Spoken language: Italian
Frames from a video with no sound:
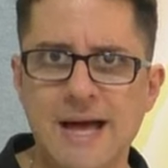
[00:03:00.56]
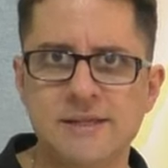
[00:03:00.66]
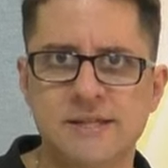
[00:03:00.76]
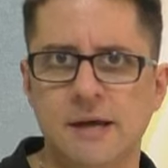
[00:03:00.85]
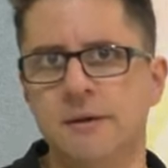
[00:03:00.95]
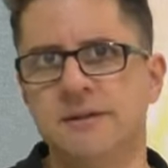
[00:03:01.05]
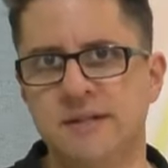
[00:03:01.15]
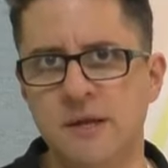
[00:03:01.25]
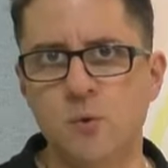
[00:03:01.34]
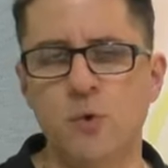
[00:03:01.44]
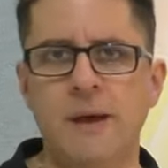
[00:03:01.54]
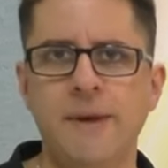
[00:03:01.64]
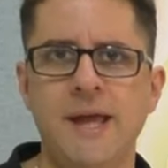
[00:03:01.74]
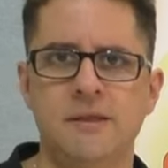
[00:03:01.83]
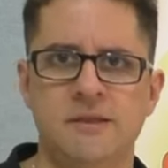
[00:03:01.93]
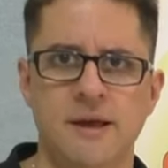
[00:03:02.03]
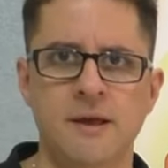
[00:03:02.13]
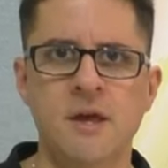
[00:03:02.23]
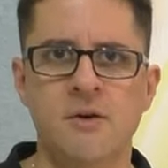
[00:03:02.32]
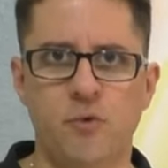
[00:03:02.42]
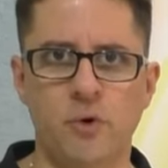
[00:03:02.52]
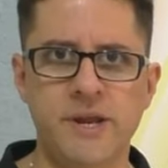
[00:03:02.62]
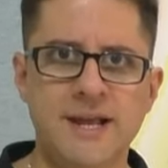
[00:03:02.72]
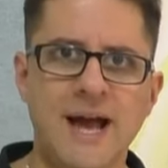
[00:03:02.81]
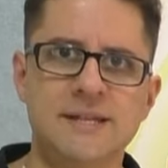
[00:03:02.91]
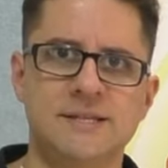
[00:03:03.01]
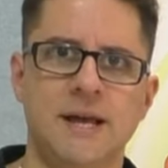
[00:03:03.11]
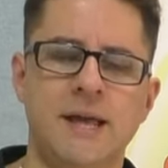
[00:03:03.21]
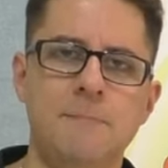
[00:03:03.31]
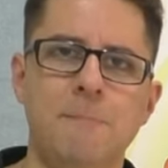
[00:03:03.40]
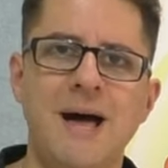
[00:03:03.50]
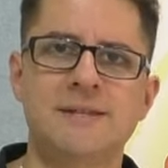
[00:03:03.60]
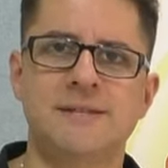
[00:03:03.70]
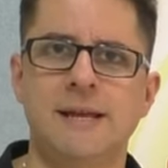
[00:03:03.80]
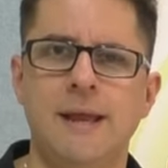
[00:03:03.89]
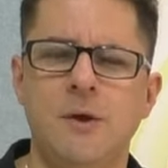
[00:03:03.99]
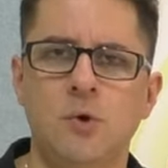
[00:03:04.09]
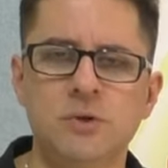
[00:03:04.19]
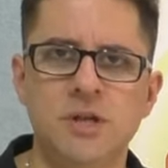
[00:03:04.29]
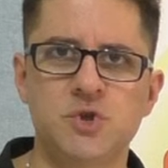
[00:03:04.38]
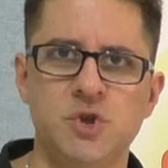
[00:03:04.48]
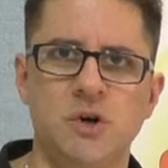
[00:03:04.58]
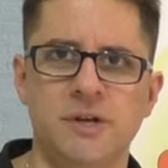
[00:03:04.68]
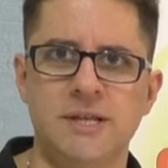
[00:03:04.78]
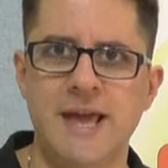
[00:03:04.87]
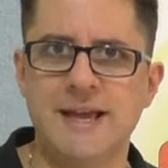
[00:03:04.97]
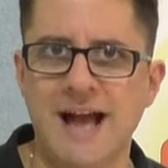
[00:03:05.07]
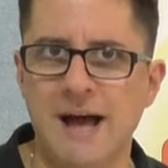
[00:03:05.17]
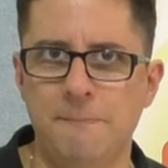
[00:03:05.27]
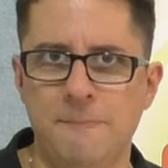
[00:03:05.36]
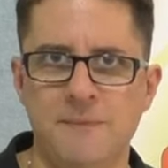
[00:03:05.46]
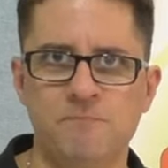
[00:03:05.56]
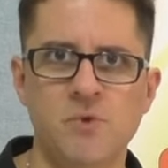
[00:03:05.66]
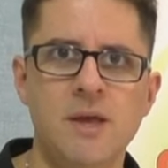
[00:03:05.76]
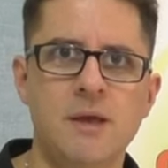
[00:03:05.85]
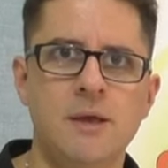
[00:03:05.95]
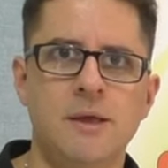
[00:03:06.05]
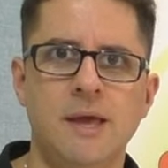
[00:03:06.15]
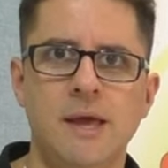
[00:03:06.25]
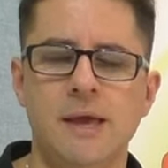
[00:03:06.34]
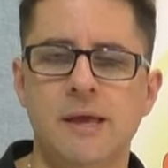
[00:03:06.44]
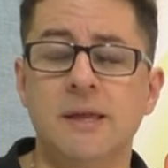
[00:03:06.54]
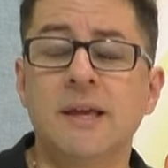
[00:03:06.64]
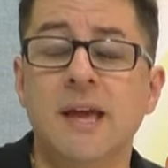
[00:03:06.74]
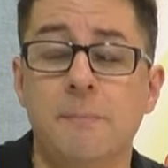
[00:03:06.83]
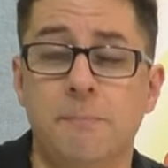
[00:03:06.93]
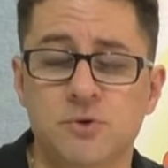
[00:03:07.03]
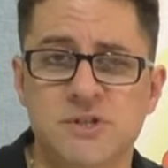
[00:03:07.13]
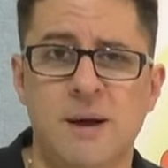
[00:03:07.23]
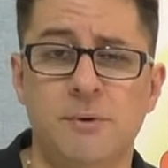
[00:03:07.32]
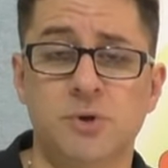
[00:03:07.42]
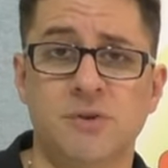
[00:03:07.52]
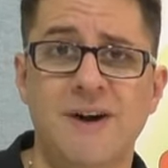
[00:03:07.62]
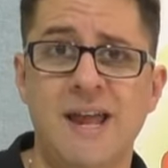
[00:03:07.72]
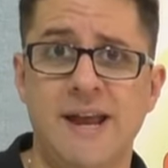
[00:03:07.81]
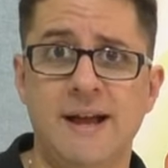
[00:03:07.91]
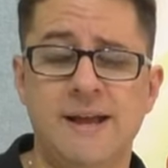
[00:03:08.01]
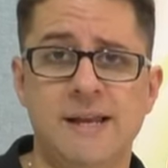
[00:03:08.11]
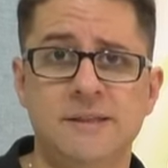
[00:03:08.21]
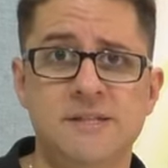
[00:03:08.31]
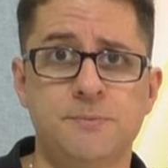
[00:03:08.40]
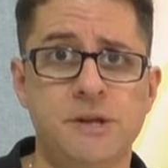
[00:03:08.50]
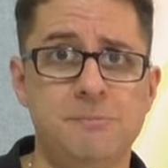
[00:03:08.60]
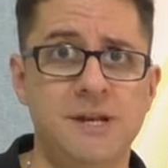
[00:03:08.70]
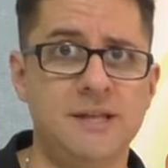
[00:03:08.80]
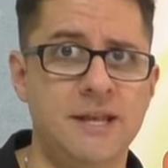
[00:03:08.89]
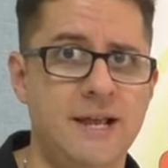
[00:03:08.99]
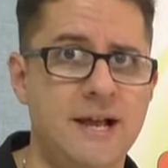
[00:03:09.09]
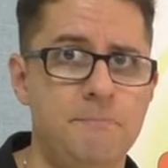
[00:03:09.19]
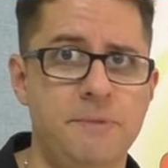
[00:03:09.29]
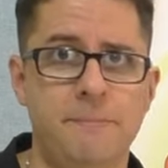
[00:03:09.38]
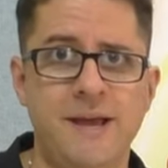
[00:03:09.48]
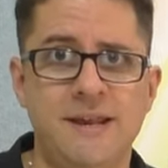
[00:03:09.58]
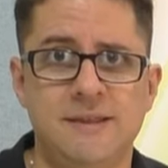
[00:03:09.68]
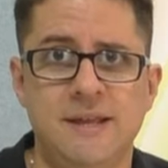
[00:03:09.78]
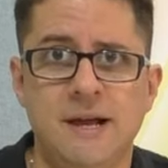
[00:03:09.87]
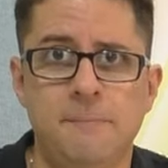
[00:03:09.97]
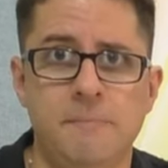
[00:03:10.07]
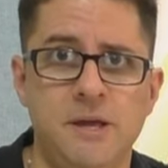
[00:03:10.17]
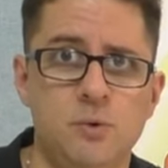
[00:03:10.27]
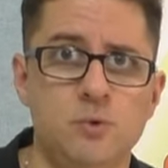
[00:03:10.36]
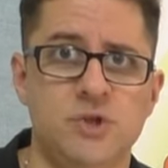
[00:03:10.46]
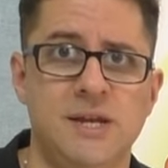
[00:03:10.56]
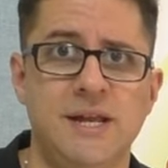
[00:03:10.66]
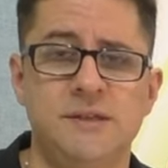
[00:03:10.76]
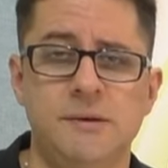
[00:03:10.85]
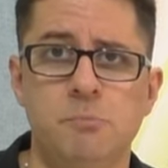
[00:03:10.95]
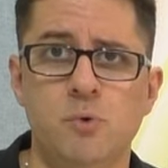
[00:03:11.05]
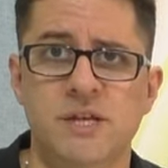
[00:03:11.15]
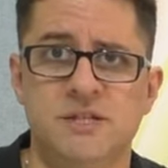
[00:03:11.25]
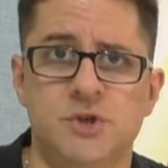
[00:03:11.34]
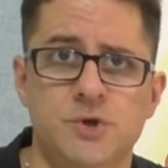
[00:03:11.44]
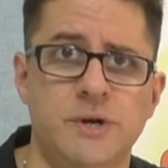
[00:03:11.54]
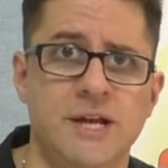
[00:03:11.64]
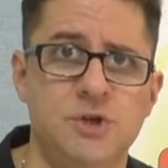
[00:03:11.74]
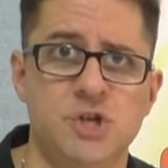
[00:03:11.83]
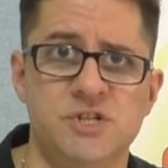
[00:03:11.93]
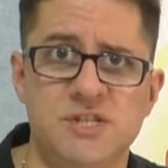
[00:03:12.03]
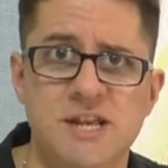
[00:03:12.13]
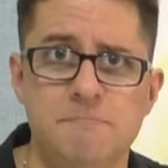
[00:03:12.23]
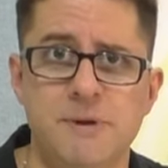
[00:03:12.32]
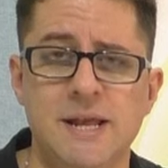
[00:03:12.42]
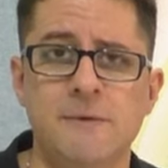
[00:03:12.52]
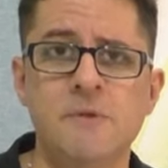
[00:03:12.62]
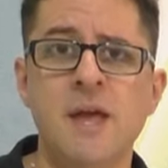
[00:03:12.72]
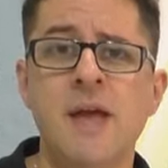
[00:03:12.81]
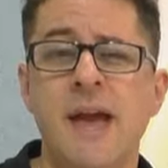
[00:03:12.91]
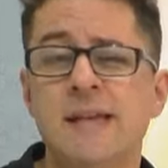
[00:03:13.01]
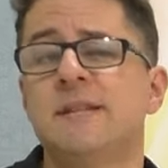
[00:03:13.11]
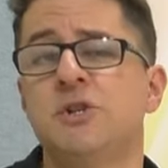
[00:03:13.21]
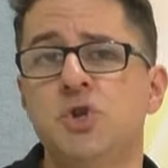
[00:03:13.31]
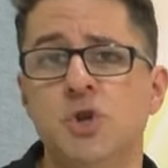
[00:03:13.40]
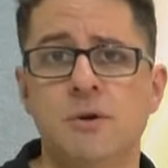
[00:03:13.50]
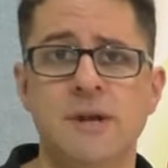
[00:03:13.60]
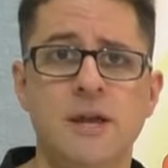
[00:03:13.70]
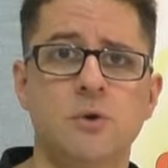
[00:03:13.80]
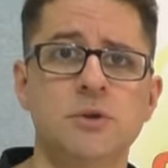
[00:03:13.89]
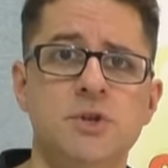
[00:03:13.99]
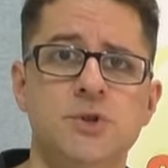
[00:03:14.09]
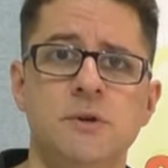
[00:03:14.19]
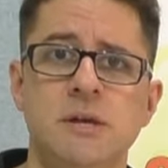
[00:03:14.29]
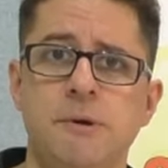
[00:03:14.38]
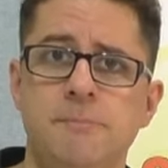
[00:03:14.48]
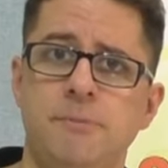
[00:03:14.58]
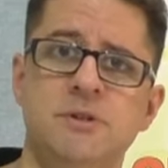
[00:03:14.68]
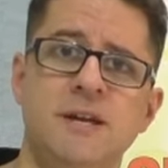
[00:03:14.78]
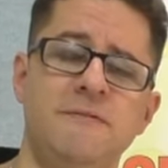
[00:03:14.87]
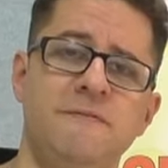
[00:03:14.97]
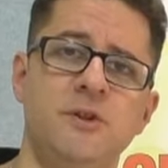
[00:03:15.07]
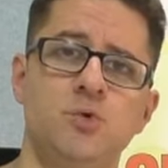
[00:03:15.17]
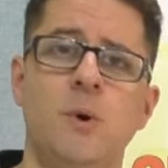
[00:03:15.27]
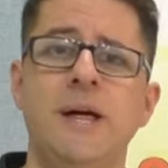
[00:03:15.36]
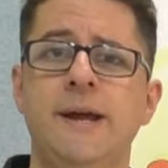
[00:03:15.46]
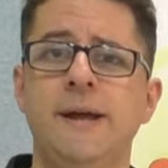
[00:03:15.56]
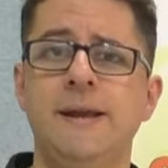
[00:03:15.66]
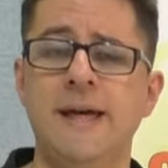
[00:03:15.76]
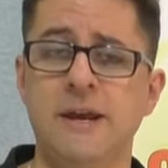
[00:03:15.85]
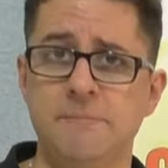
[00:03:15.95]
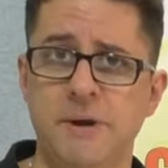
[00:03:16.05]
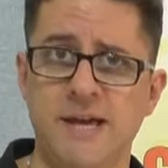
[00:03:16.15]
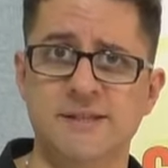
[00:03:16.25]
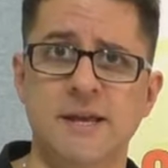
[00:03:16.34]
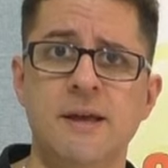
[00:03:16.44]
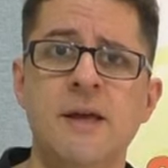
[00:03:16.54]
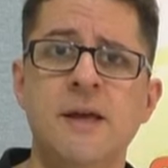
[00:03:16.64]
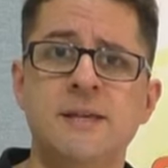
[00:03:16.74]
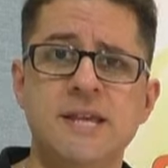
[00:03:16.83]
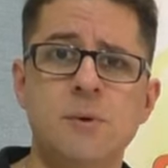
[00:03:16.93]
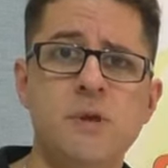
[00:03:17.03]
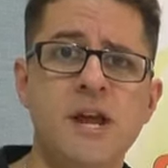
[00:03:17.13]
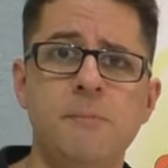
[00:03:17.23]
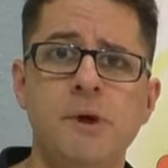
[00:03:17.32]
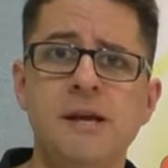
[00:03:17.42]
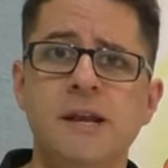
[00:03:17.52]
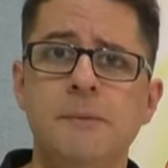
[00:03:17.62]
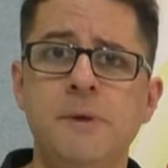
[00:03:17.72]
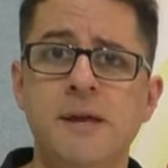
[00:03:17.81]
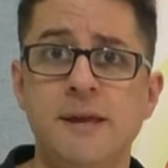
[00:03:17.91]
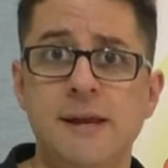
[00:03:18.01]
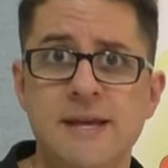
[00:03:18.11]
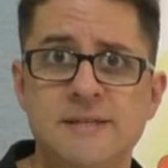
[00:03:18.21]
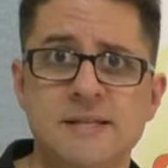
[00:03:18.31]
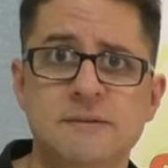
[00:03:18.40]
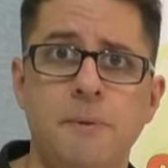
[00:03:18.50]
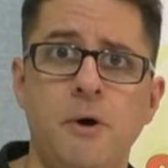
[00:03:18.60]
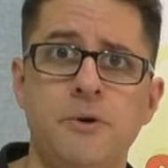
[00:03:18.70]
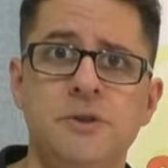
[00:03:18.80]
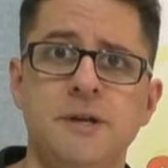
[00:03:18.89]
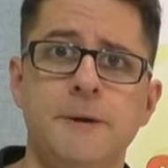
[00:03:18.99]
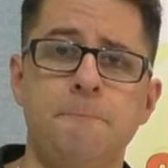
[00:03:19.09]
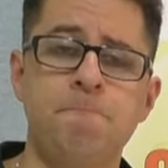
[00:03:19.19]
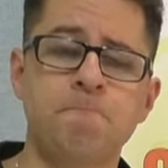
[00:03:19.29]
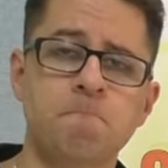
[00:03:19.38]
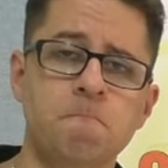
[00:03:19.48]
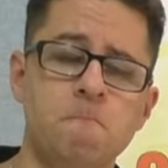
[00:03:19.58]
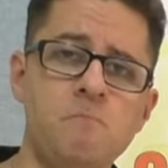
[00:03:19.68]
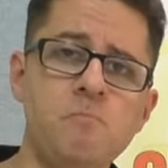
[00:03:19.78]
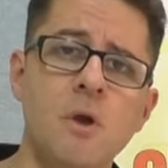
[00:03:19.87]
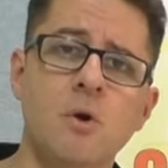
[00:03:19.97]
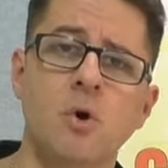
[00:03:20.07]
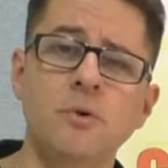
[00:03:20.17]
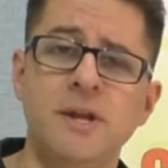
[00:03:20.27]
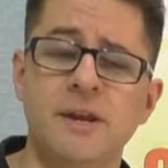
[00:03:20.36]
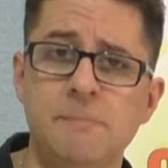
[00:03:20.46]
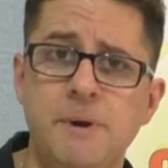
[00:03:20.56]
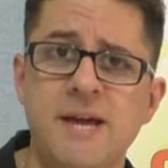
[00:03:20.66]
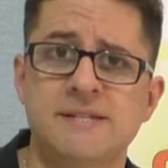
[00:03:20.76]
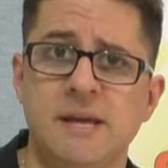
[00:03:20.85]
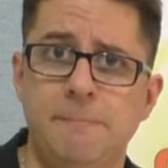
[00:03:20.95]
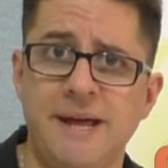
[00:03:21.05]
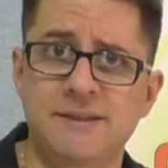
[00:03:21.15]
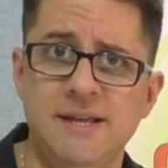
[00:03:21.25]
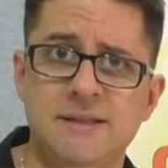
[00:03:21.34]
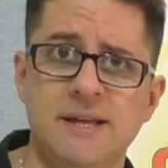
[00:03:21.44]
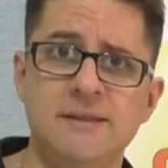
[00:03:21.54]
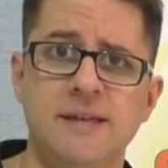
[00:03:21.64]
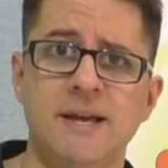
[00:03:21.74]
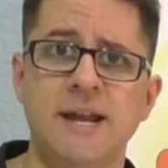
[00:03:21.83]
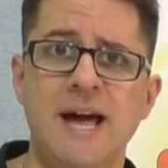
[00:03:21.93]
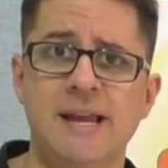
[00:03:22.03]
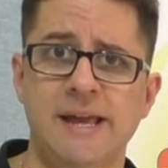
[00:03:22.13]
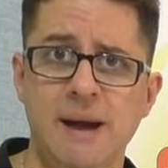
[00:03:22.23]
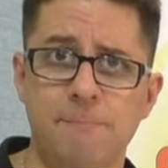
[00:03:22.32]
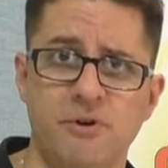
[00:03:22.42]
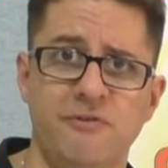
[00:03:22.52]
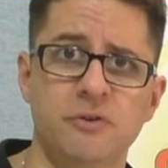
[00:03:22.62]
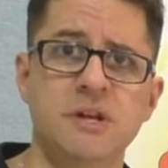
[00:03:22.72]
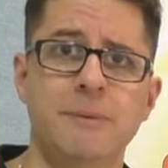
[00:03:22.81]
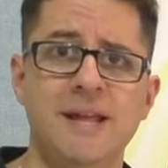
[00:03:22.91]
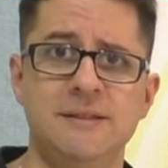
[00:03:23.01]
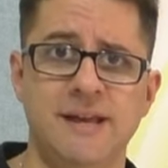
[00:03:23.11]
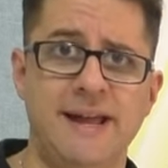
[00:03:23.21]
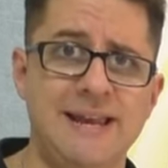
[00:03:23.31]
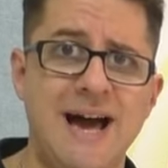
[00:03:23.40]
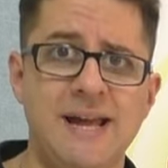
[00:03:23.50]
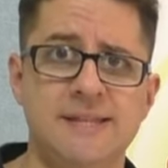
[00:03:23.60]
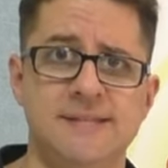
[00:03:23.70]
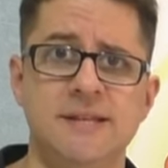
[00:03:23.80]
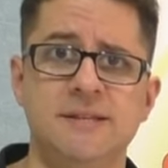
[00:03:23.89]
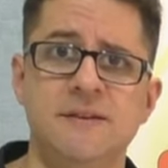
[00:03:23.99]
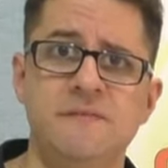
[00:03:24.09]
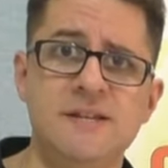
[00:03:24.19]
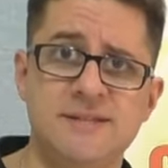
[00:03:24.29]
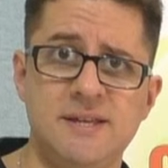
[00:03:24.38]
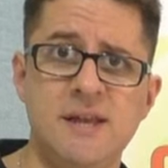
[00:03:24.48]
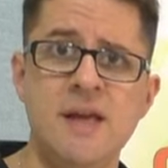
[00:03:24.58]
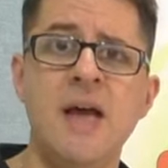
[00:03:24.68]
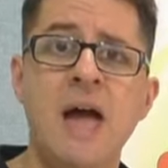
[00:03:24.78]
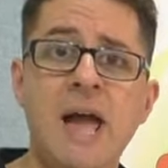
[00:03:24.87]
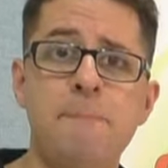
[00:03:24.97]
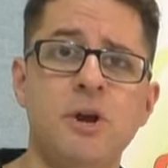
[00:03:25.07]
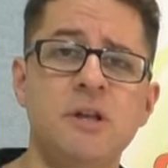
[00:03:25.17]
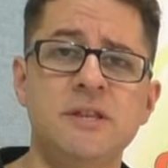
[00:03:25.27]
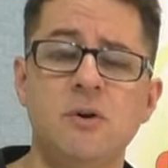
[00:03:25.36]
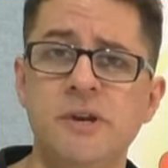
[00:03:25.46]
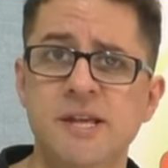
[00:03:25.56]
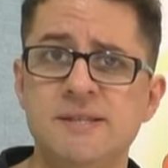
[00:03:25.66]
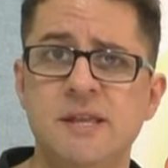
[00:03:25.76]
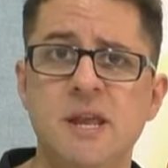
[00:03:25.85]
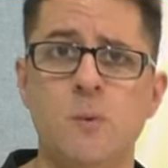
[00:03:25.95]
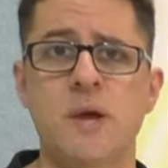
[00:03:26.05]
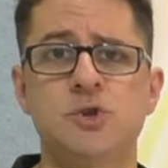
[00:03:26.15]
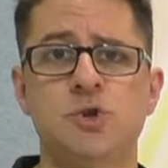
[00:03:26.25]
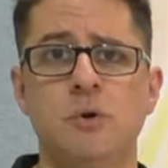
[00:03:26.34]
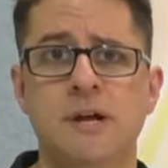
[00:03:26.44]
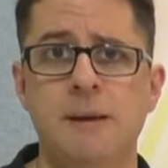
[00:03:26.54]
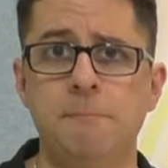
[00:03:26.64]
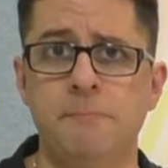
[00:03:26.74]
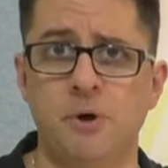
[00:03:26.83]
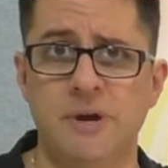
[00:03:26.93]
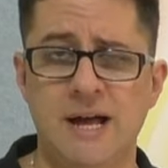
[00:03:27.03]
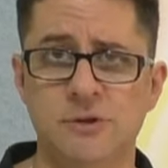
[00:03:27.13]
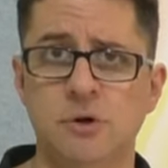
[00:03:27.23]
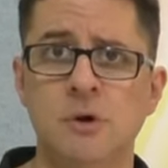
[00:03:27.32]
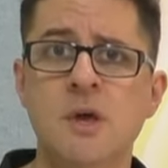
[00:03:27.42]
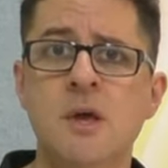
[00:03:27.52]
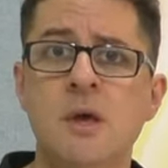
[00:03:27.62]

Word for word: casa, sicuramente fuori casa in base alle condizioni dei campi eh, che possiamo trovare anche la disponibilità dei campi aperti, campi chiusi, le tribune se sono accessibili e se ci sono le condizioni per poter effettuare le riprese. Seguiremo il Grammy eh, l'ESA Sport con riprese, partite integrali, approfondimenti, highlights, intervisti ai protagonisti di questo campionato.